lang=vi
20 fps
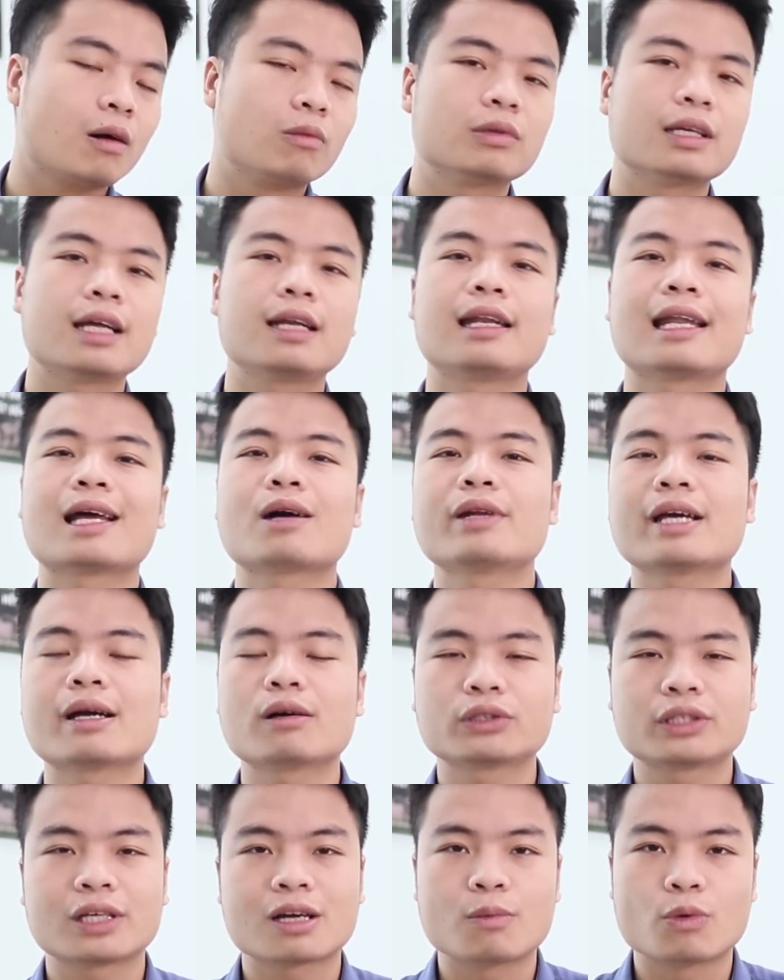không nên léo
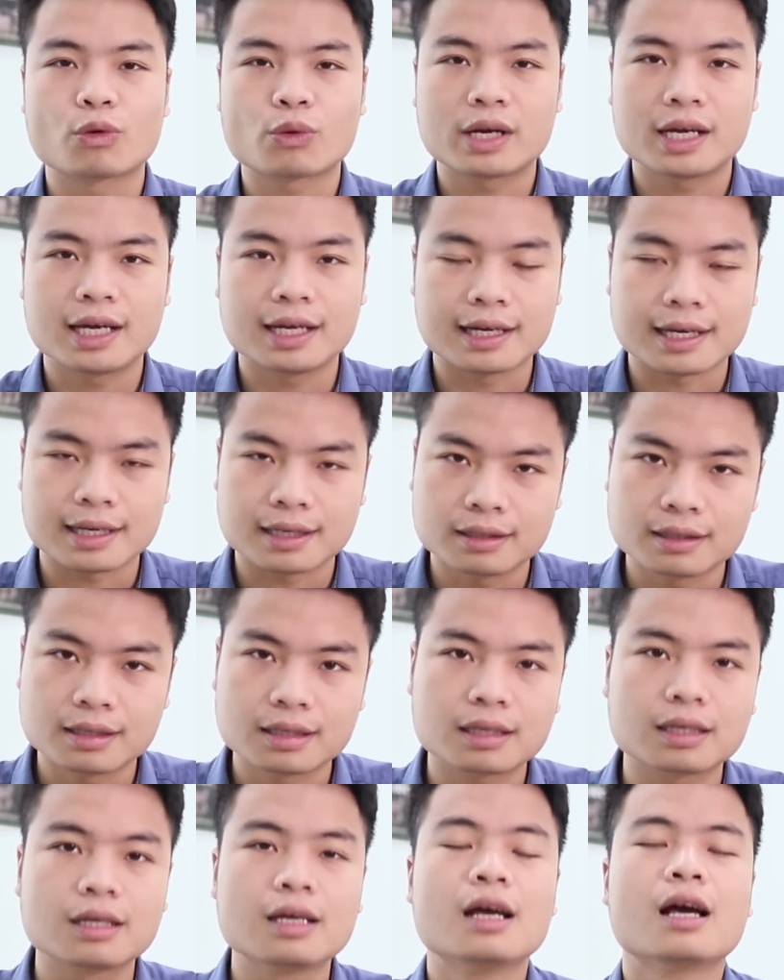đẽo theo mối quan hệ này
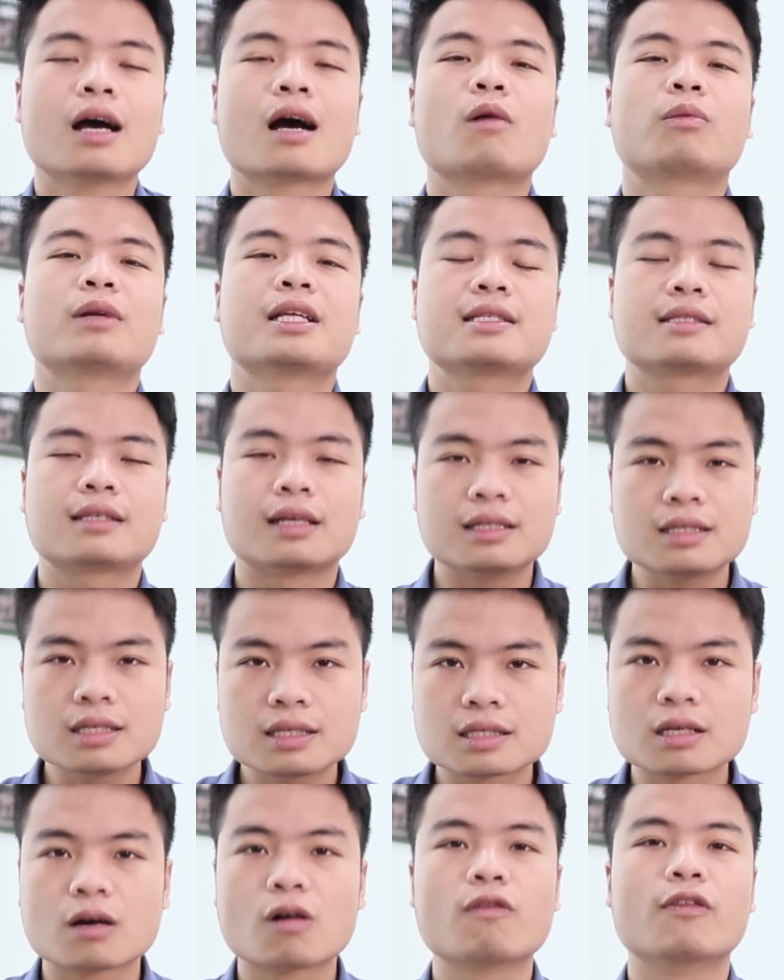nữa, không nên
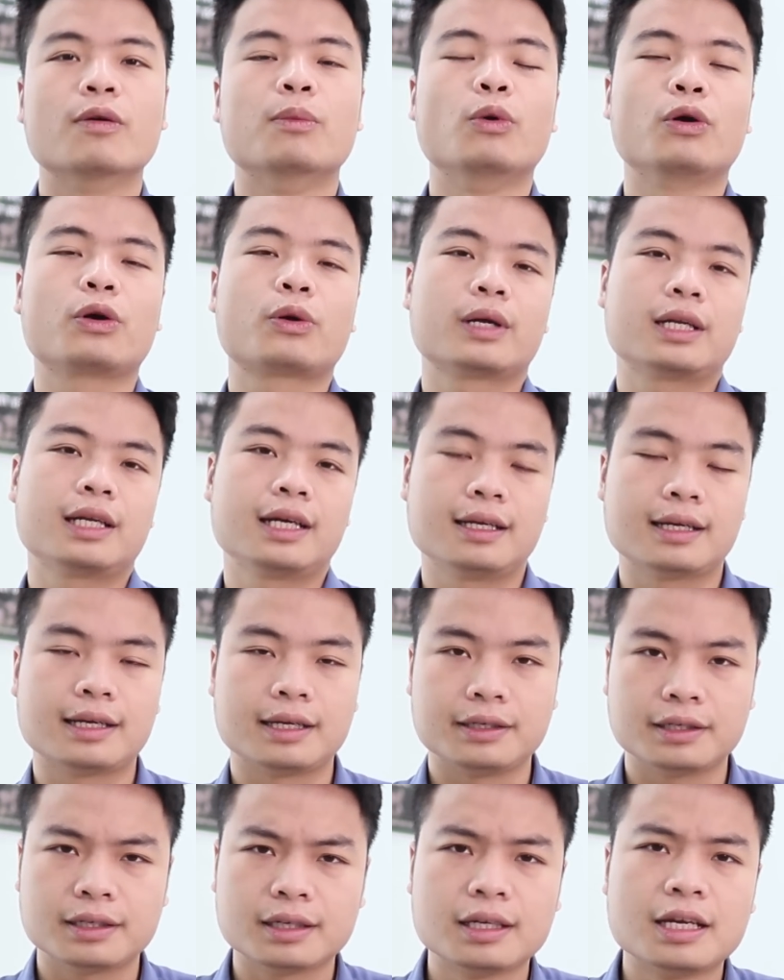dấn sâu vào mối quan hệ
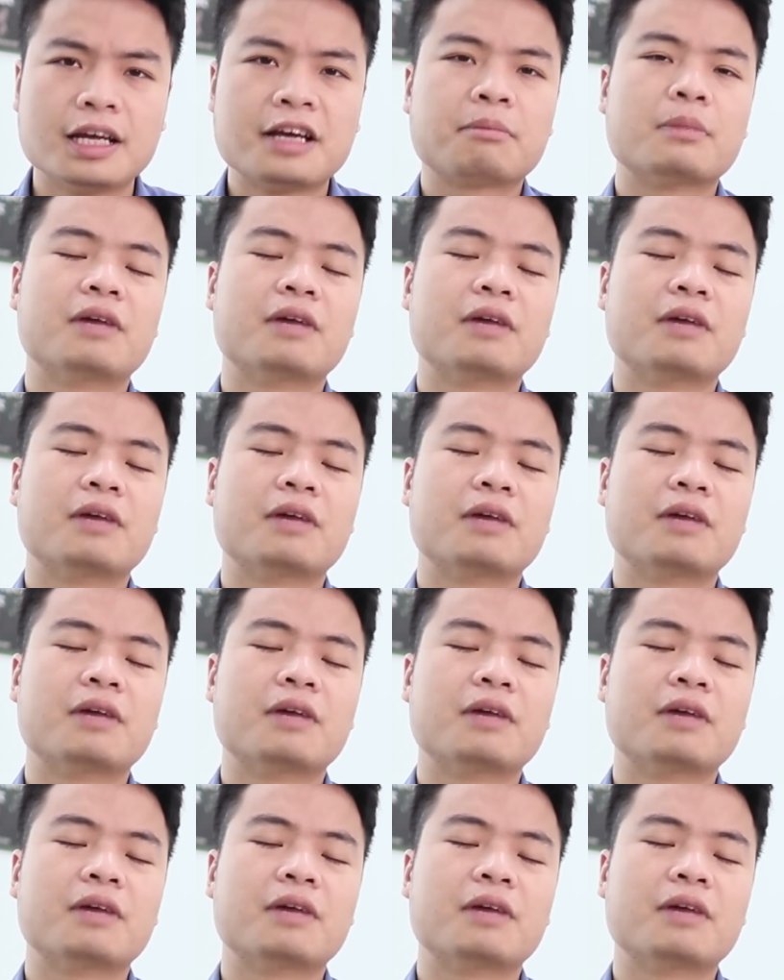này nữa.